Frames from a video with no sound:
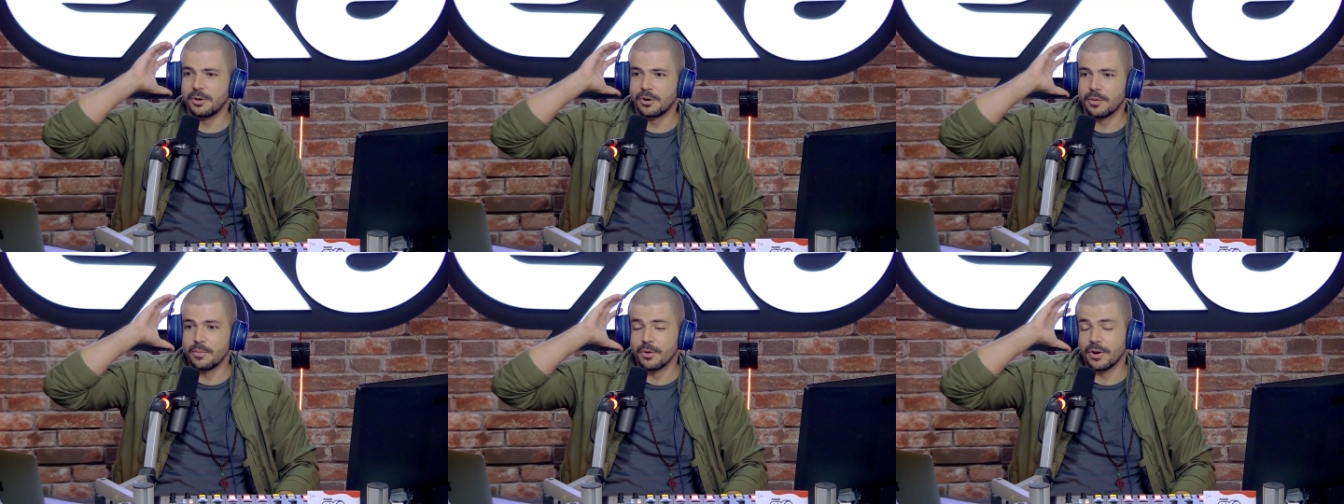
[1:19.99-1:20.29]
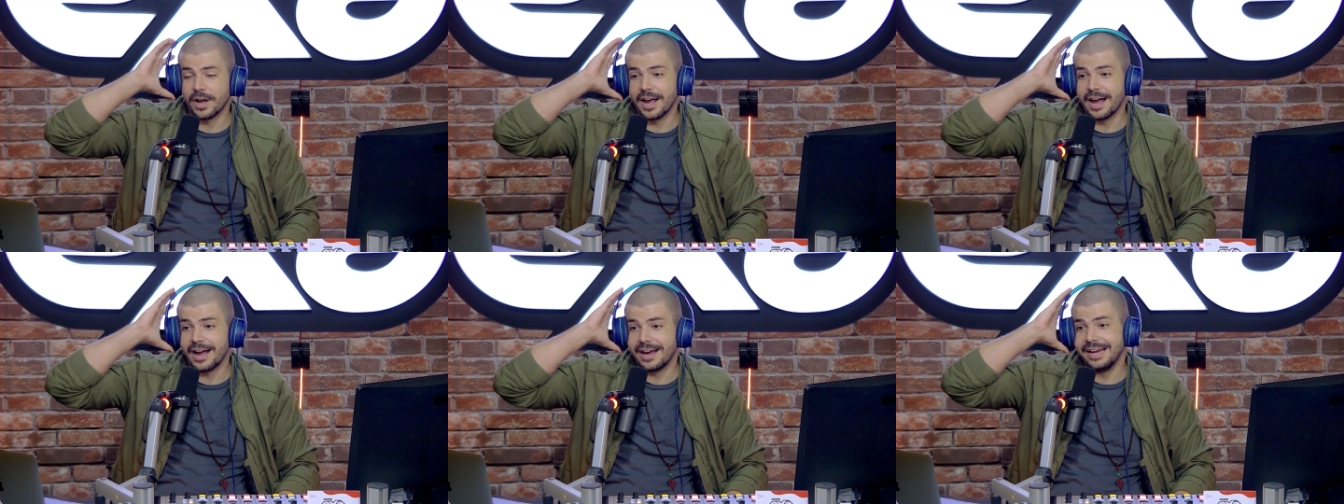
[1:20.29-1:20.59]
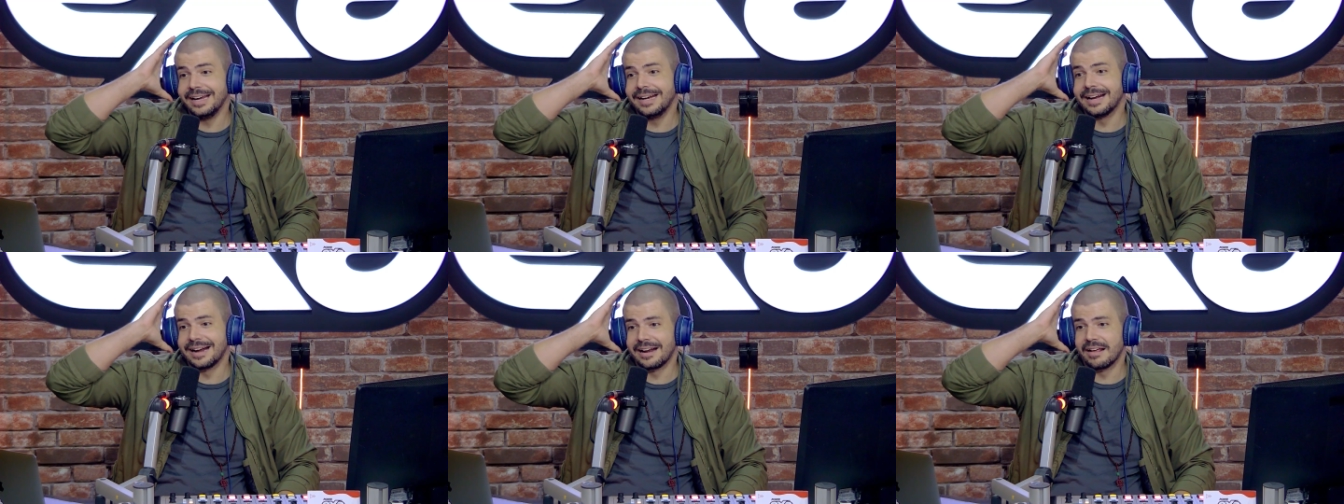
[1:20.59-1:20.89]
como que
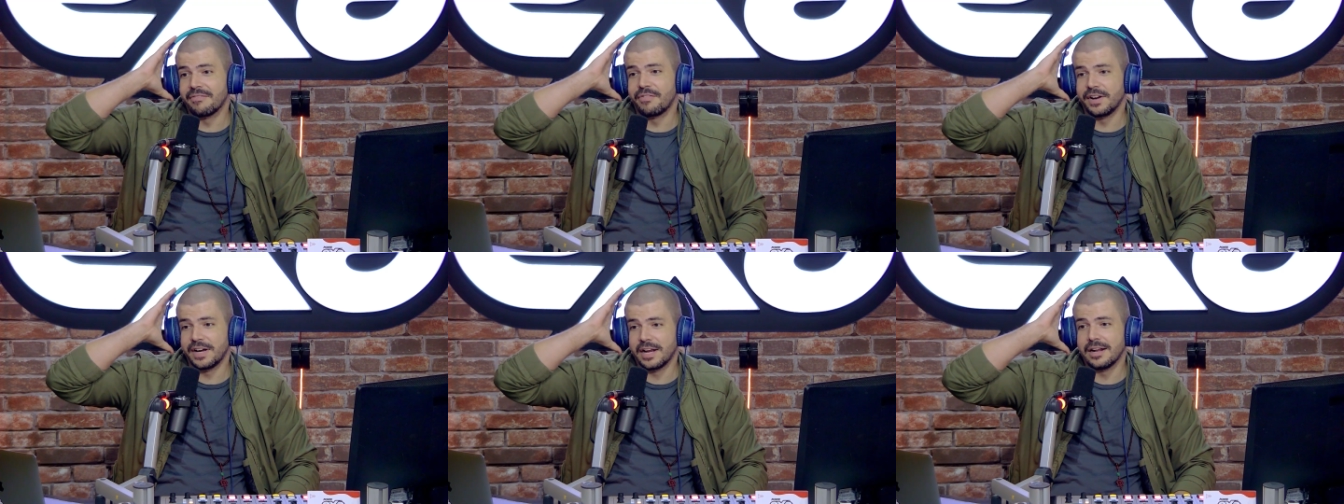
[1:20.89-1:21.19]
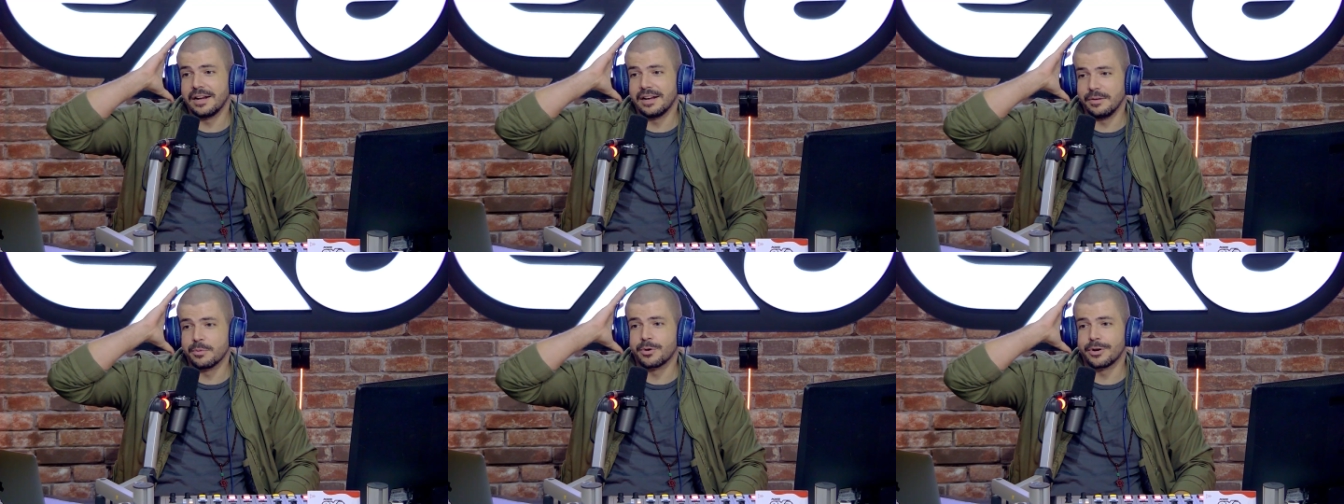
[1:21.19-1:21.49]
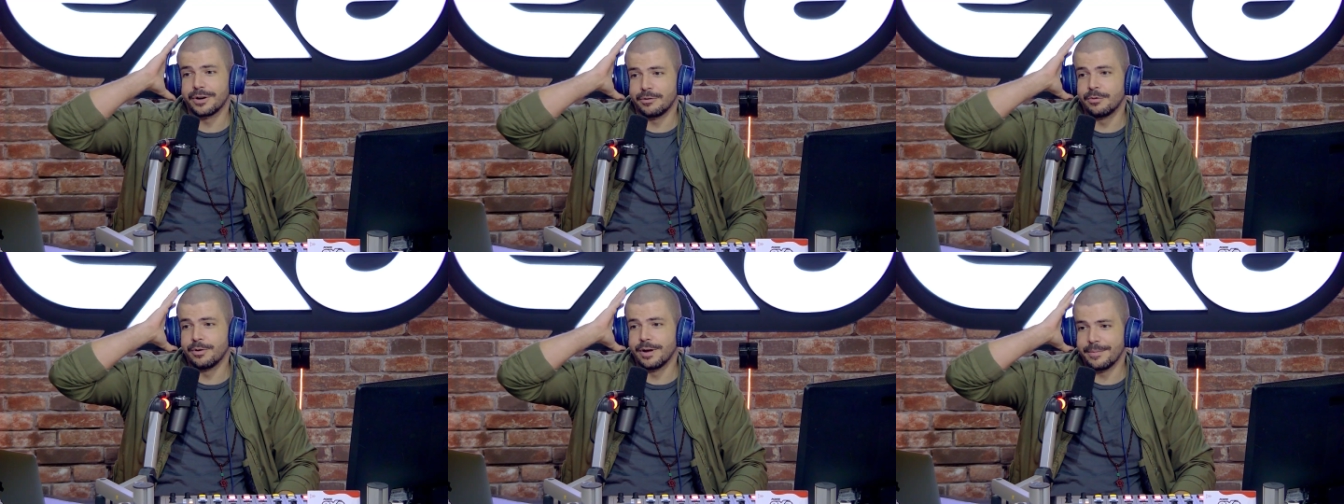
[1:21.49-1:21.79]
ir a la Feria del Libro
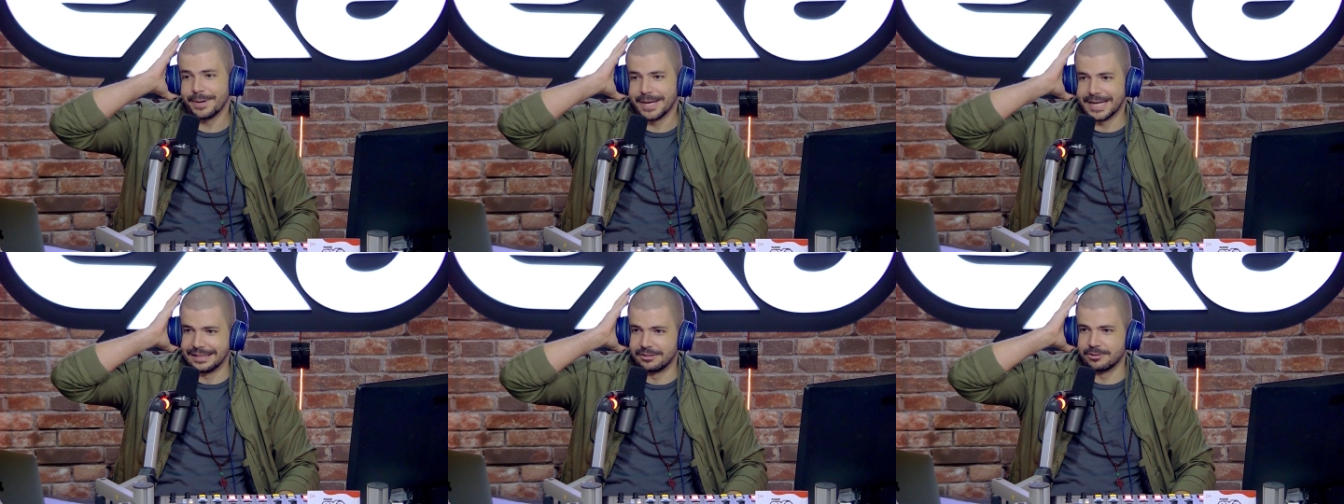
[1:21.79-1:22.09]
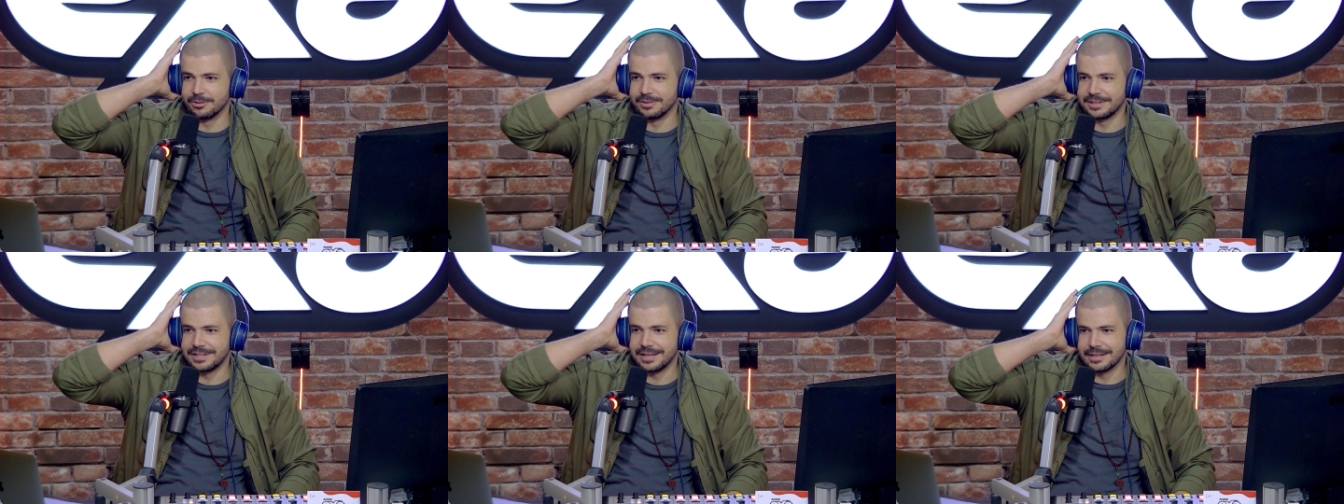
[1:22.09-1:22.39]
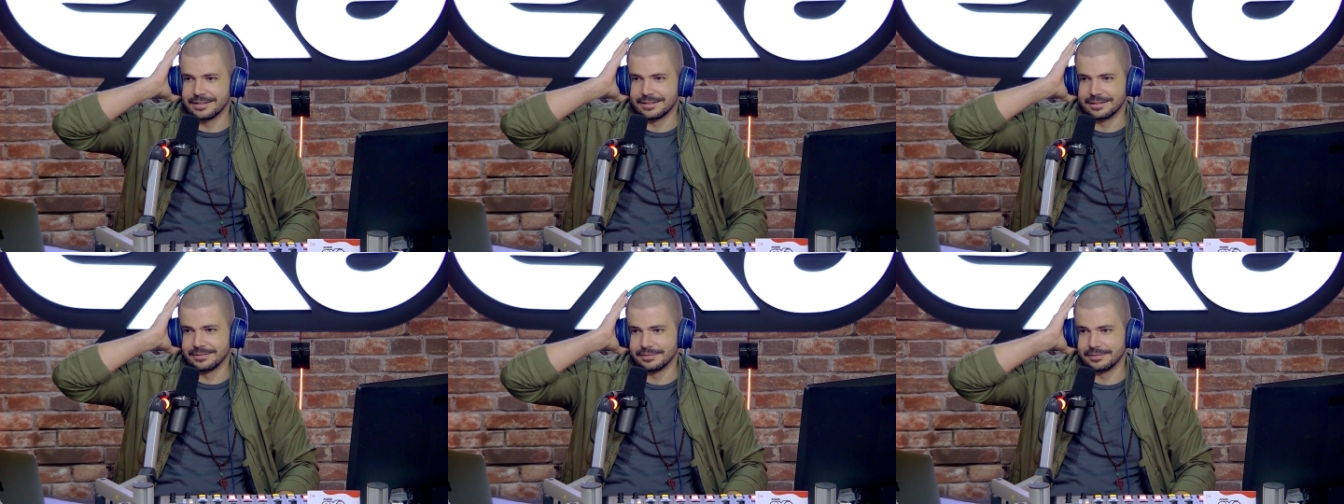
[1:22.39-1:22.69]
era un evento,
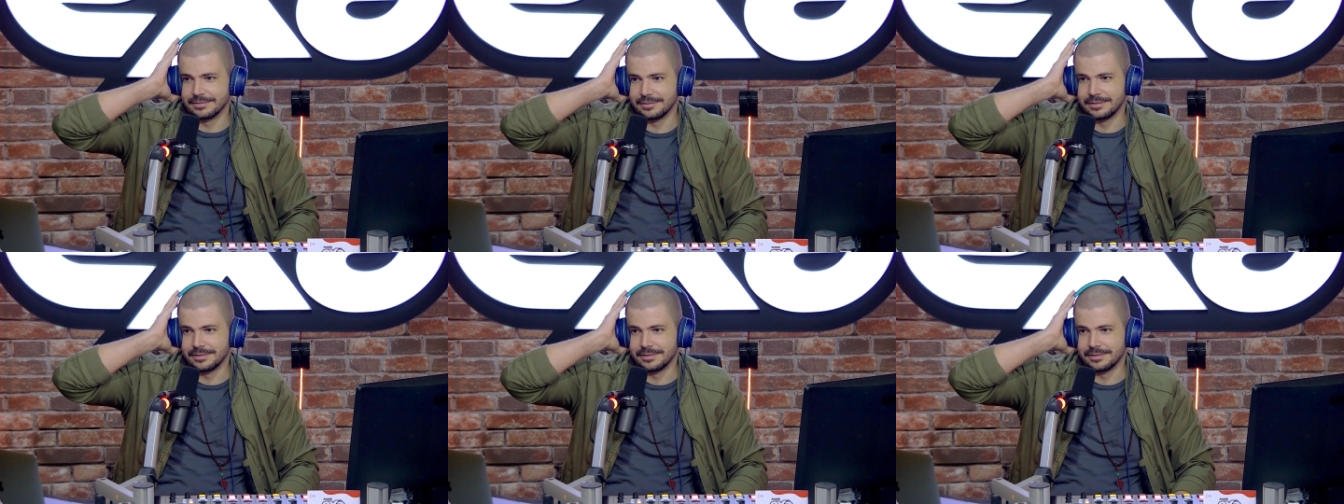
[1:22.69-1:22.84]
¿entiendes?